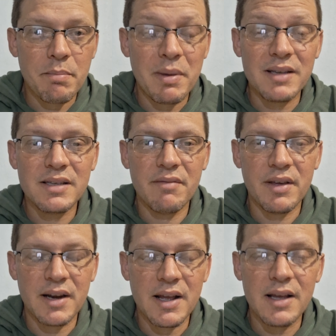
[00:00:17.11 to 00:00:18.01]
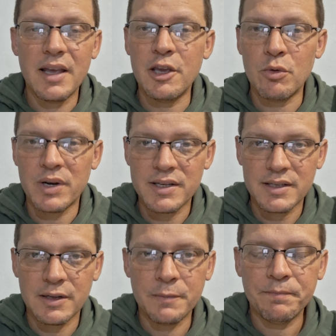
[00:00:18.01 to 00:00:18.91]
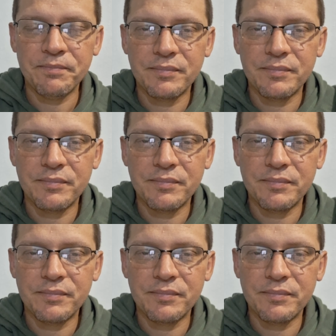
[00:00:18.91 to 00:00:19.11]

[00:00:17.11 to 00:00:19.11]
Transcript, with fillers: a perseverar em oração.